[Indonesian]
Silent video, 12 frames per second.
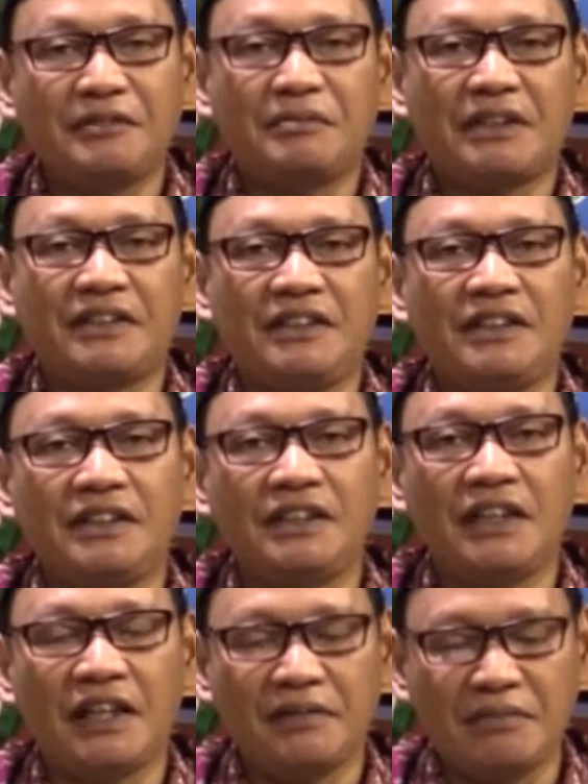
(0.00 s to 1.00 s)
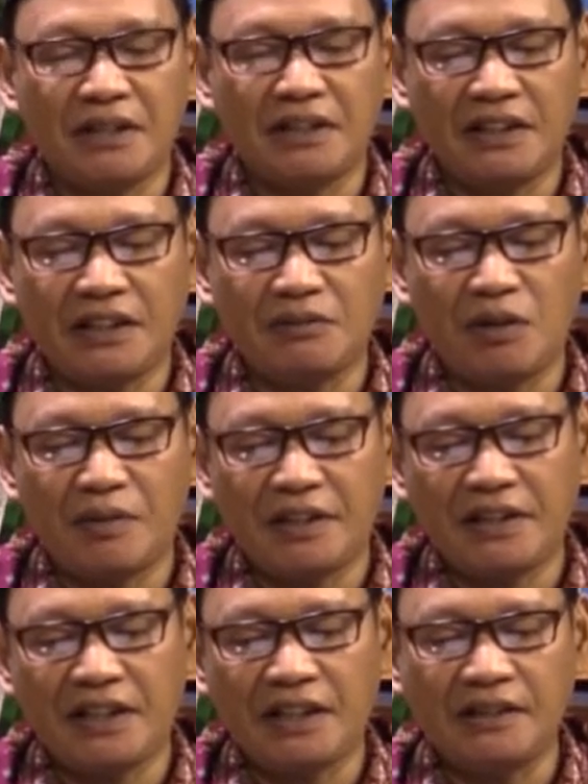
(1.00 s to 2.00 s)
Masih dengan materi
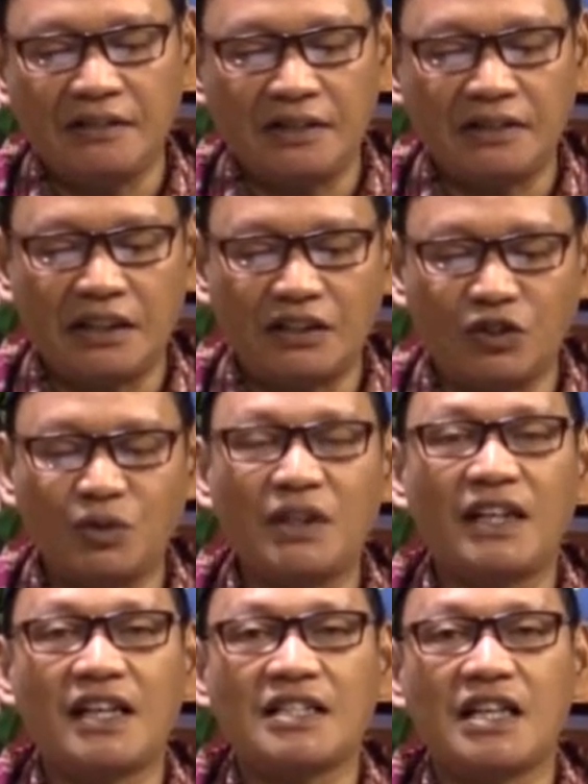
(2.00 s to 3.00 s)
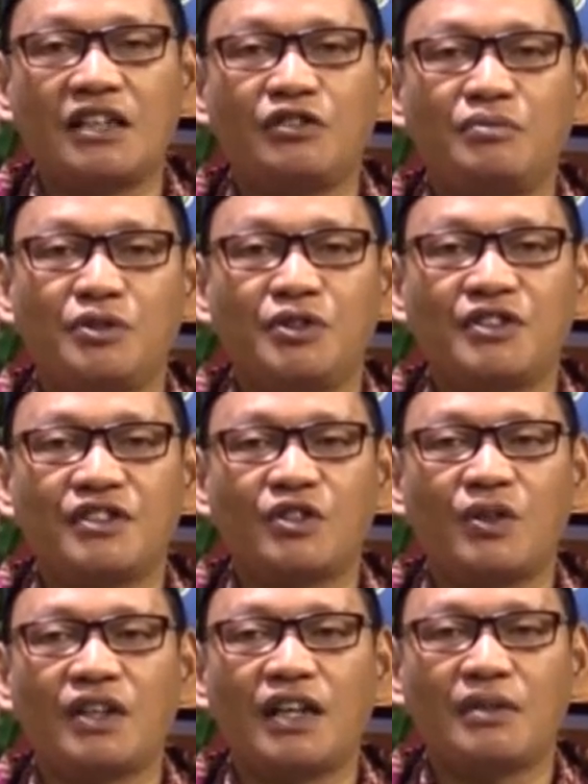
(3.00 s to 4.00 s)
kemamadian tentang tugas alumni
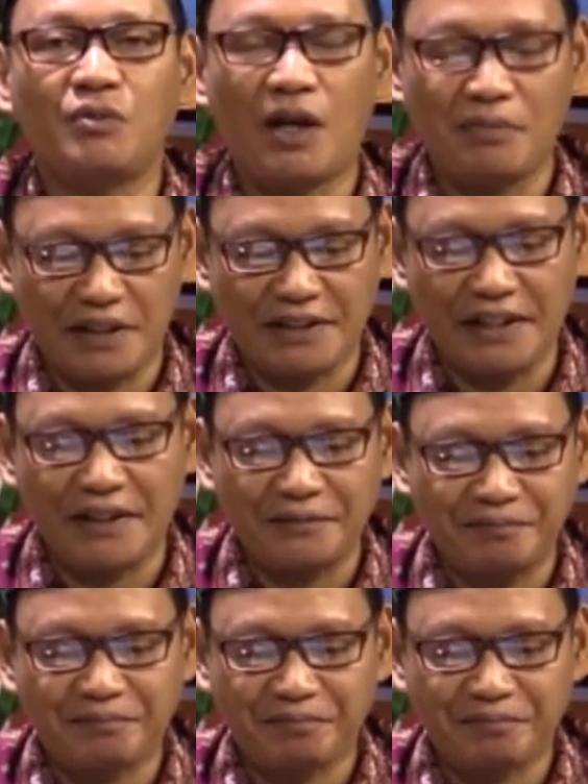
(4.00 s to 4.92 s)
sekolah Muhammadiyah.